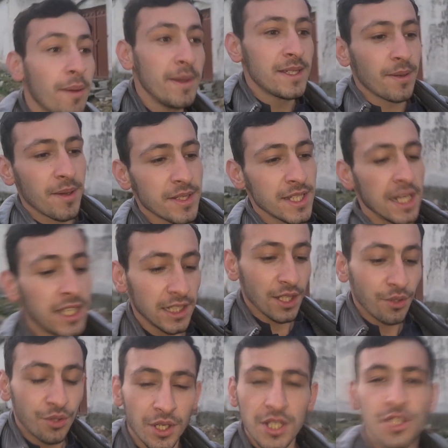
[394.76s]
मैं जो घर से निकलता
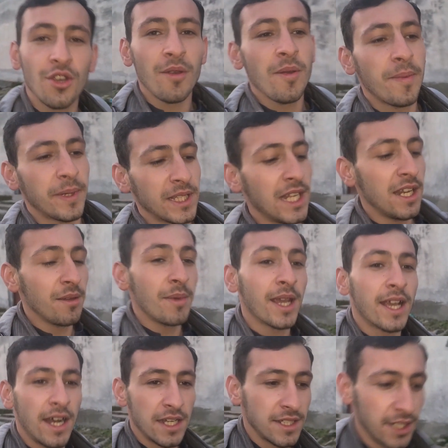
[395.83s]
हूँ तो किसी को भी पता नहीं मैं
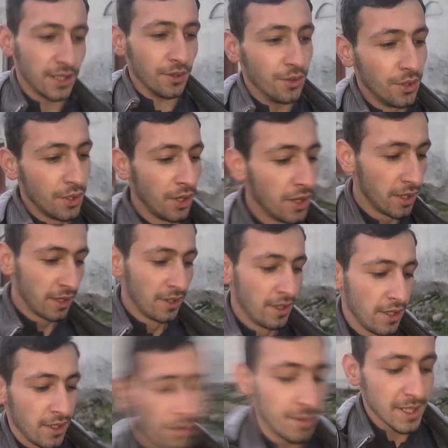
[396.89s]
कहाँ जाता हूँ
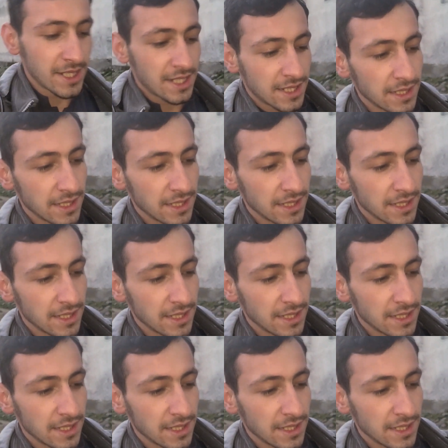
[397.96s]
बस